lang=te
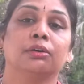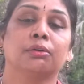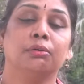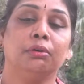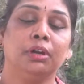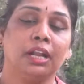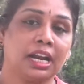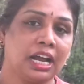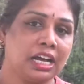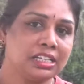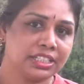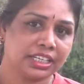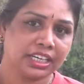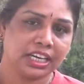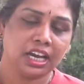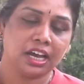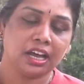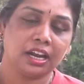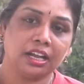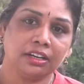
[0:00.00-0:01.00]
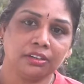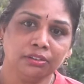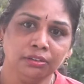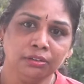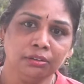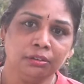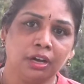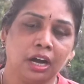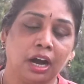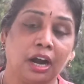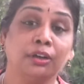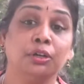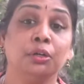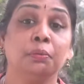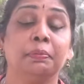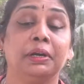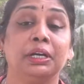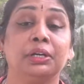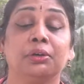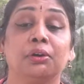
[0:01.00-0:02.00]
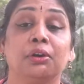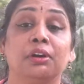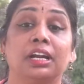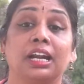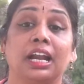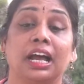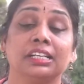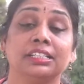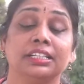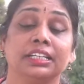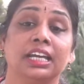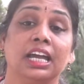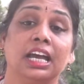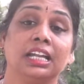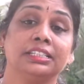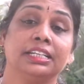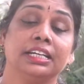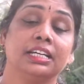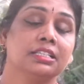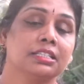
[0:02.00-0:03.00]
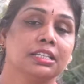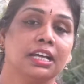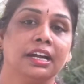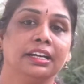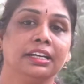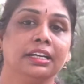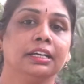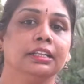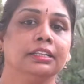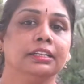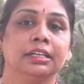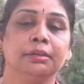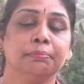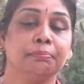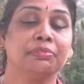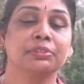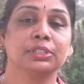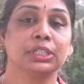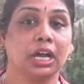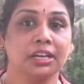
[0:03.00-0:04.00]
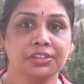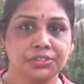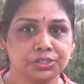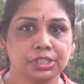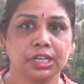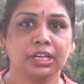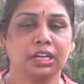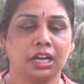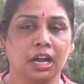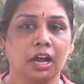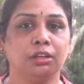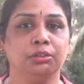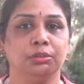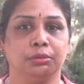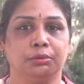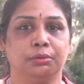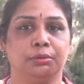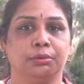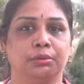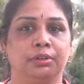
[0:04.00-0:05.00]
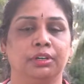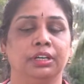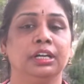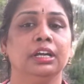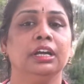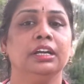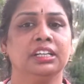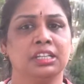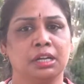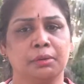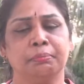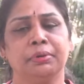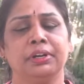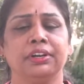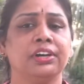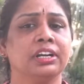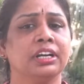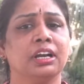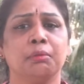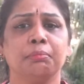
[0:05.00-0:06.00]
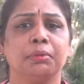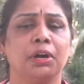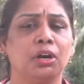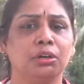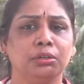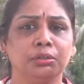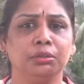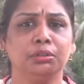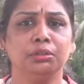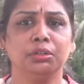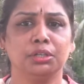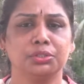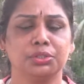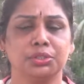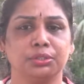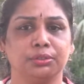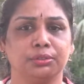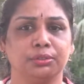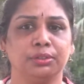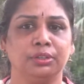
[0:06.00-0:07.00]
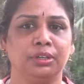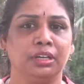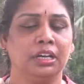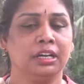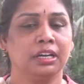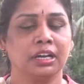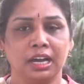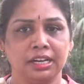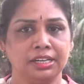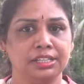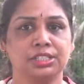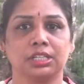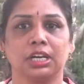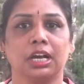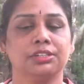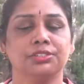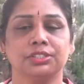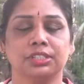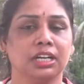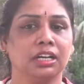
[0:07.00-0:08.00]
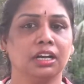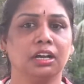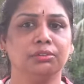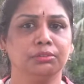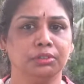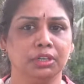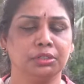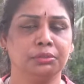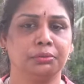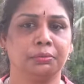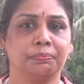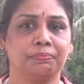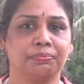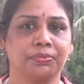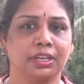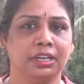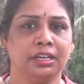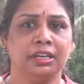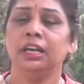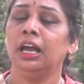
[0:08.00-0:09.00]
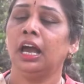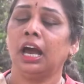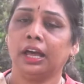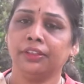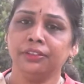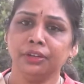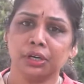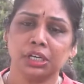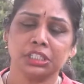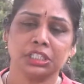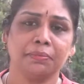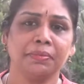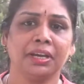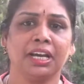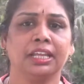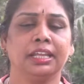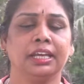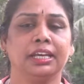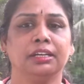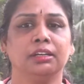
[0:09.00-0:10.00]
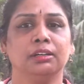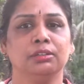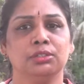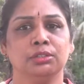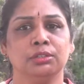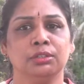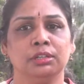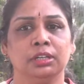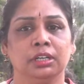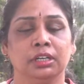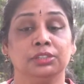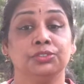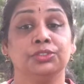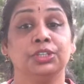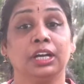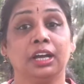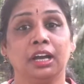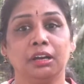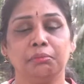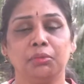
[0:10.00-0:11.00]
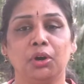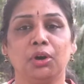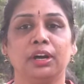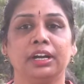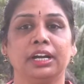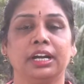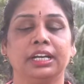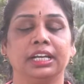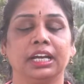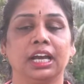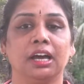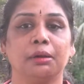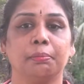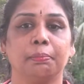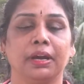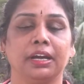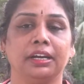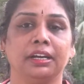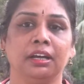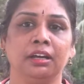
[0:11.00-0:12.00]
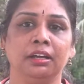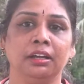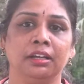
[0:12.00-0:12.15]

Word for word: కుల రాజకీయాలను అడ్డు పెట్టుకొని రాజకీయాలు చేస్తా అంటే అది శాశ్వతం కాదు టెంపరీగా బాగుంటుండొచ్చు కానీ శాశ్వతంగా ఉండదు అందుకోసమే కదా ఈరోజు జగన్మోహన్ రెడ్డి గారి పైన